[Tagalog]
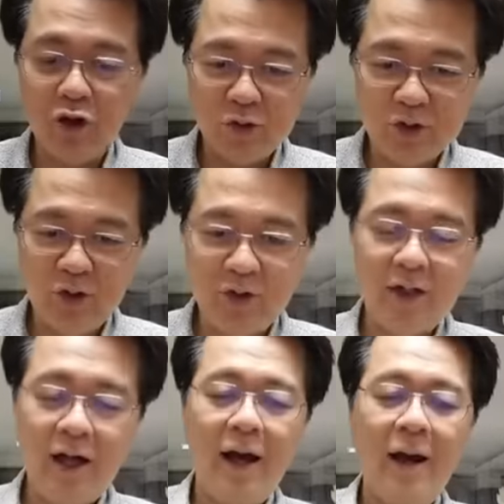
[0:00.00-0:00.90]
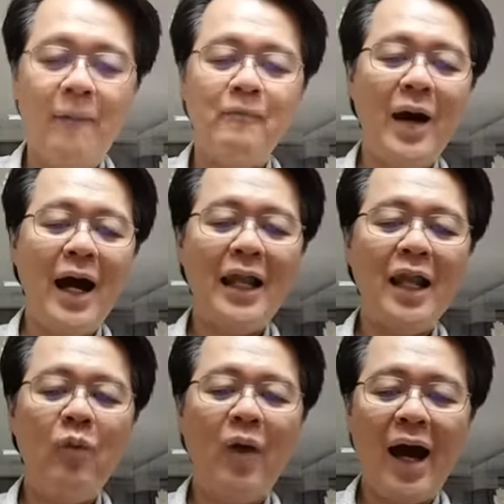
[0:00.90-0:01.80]
yung lotion.
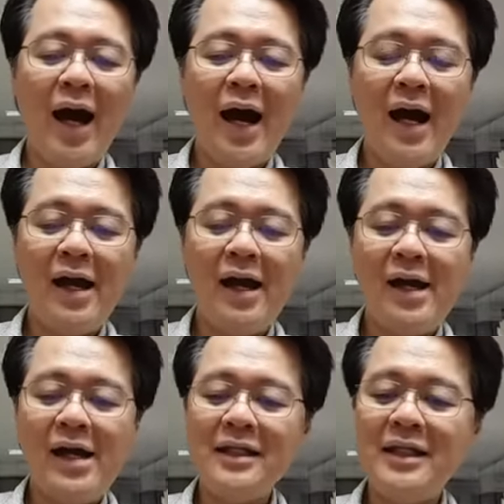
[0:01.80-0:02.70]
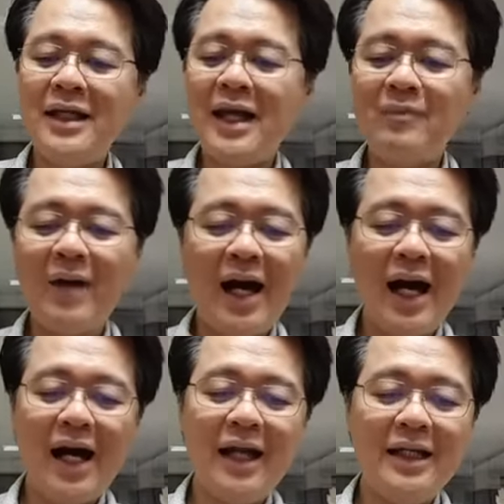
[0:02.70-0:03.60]
Pangalawa, hindi ka
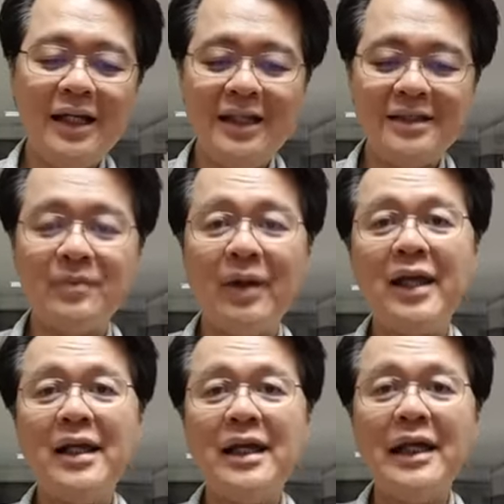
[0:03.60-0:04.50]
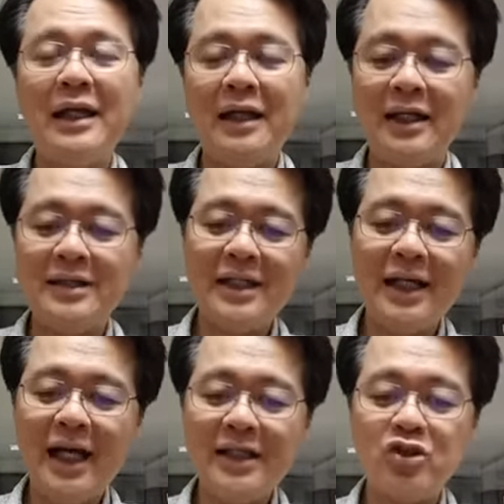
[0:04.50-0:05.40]
makakalinis maigi. Eh. Kasi
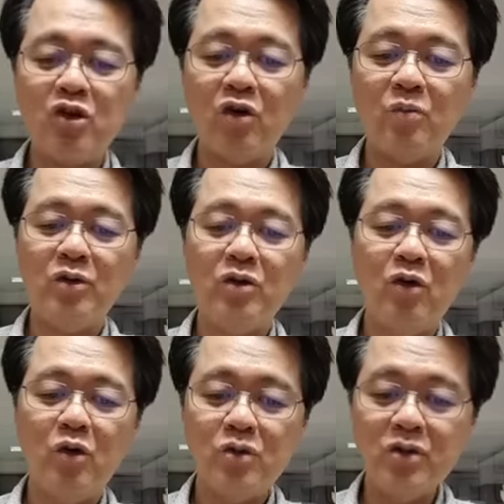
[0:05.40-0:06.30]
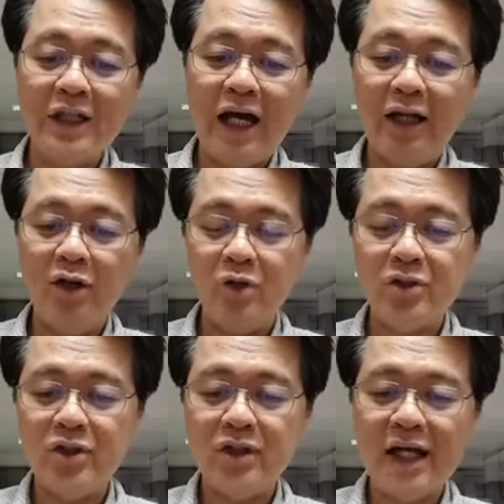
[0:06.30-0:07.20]
nga, istorbo yung lotion.
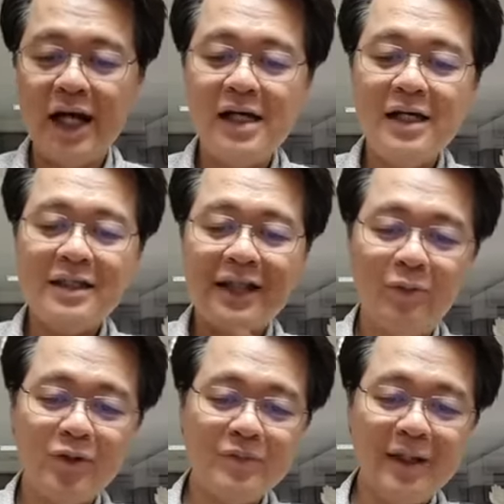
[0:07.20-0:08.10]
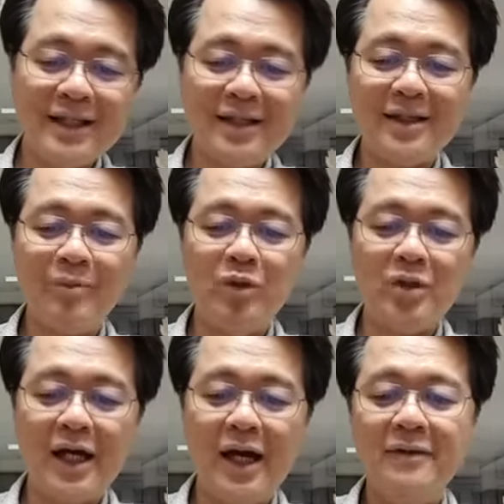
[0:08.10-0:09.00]
Naka-lotion ka, tapos
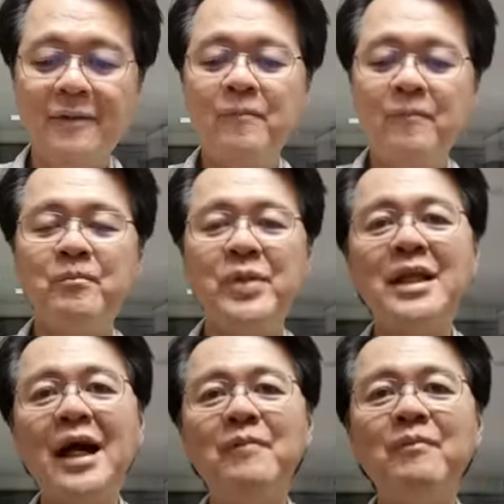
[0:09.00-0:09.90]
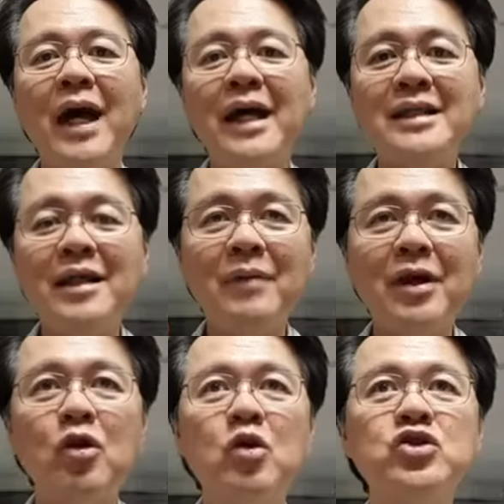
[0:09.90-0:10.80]
magsasabon ka. Pinakamaganda
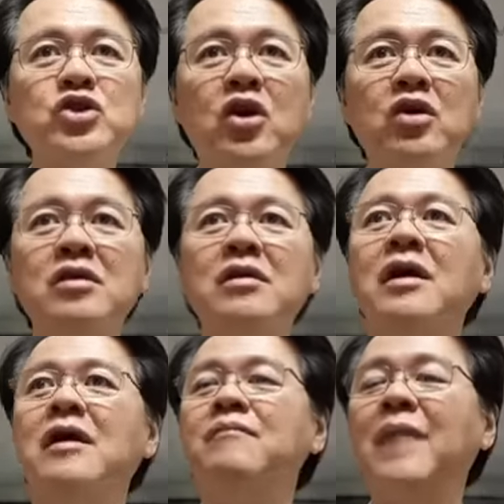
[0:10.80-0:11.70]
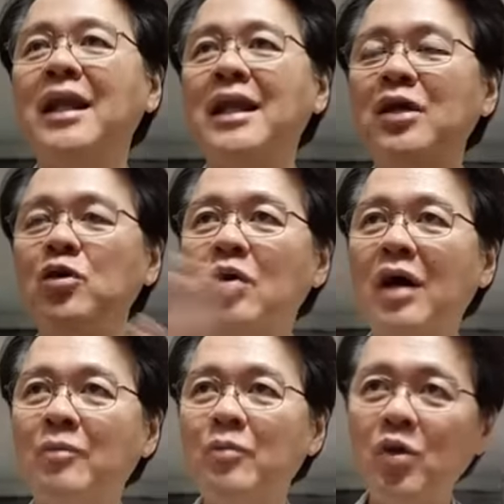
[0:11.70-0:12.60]
mag-lotion, maligo
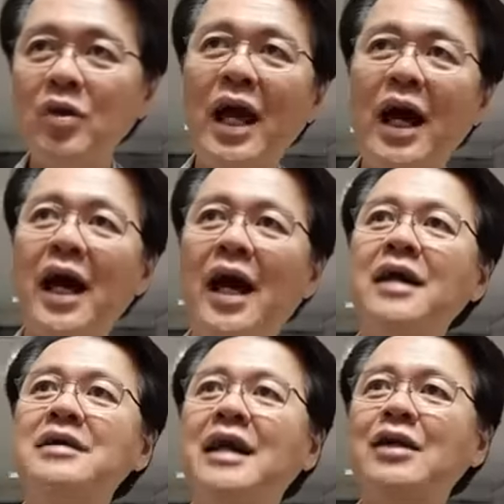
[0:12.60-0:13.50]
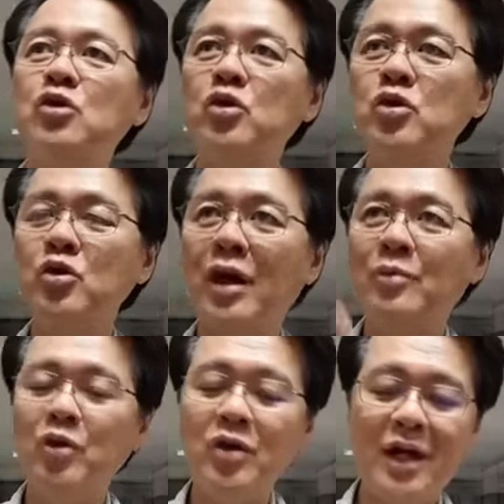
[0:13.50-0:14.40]
ka muna, nagtuyo
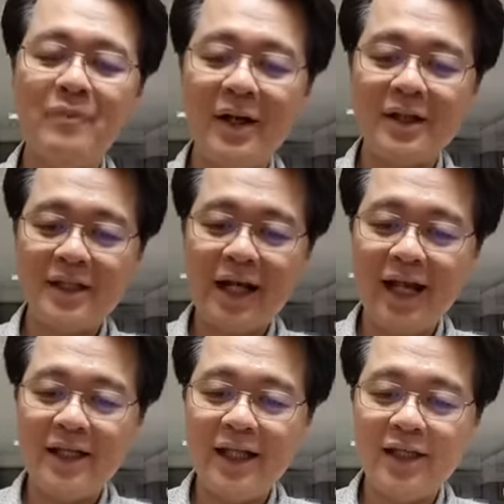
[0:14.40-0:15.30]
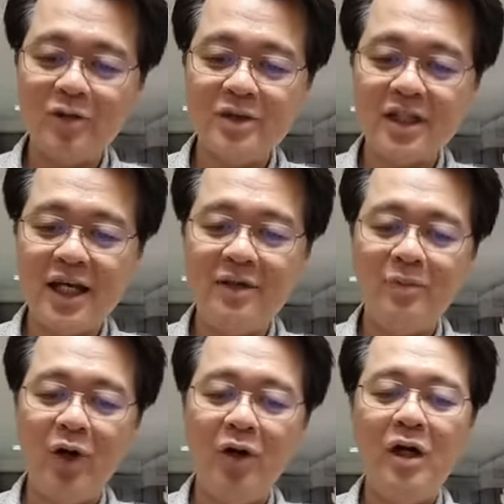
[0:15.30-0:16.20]
ka muna, pag dry na yung skin
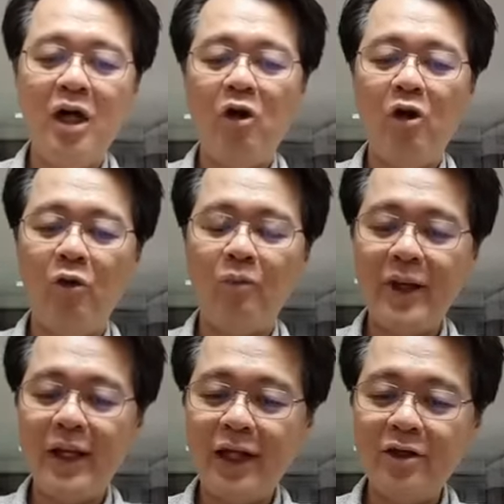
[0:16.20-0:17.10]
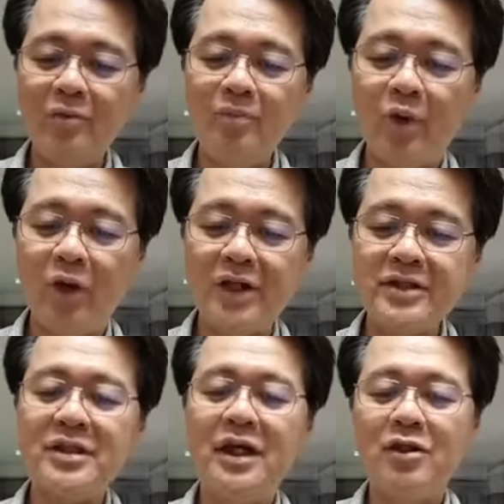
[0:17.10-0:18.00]
mo, open na yung
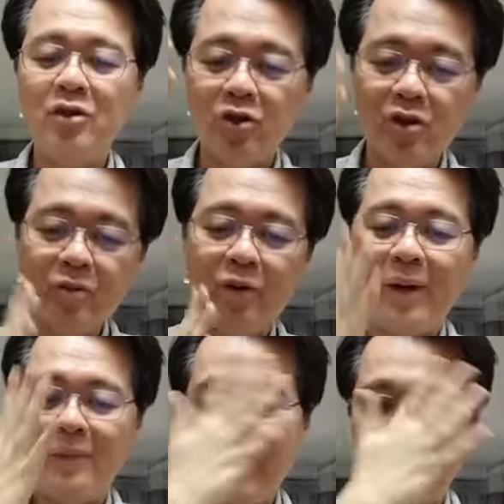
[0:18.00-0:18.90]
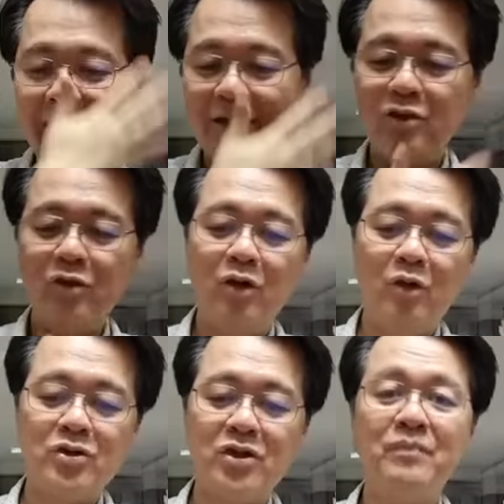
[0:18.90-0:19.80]
pores, doon mo papahid yung
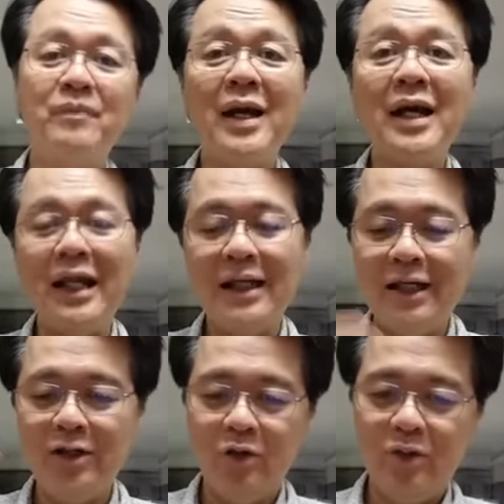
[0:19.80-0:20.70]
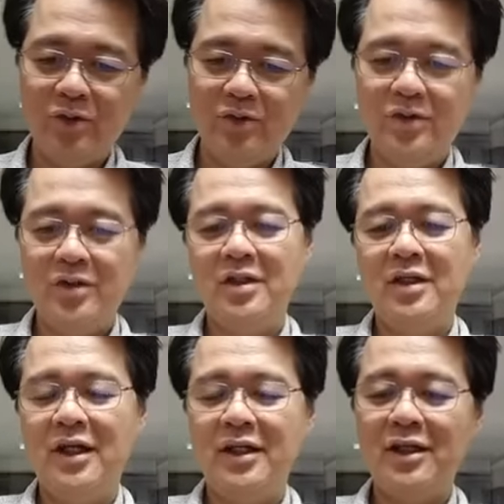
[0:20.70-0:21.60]
lotion pagkaligo.
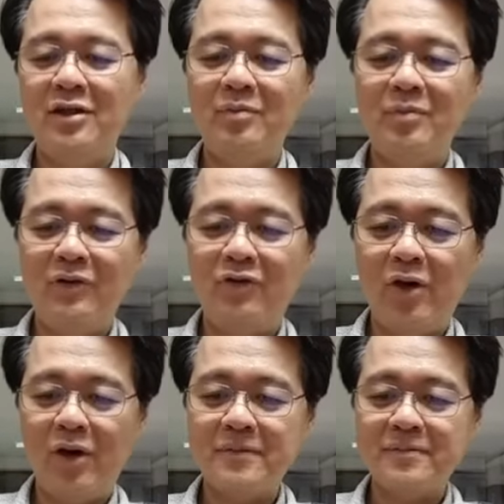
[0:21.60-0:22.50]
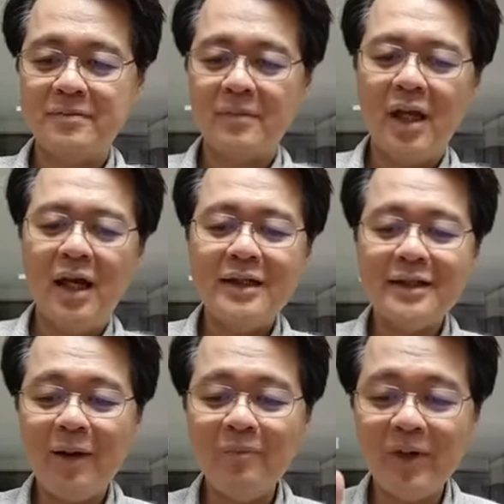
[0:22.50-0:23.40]
Hindi yung before.
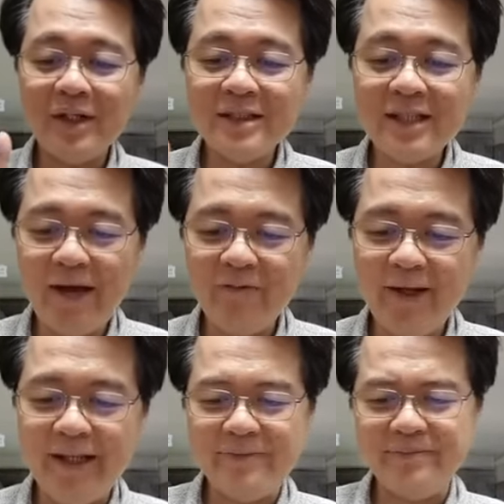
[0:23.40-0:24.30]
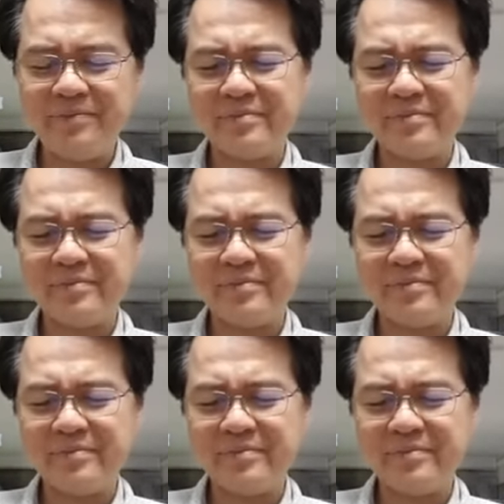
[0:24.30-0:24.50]
Number seven,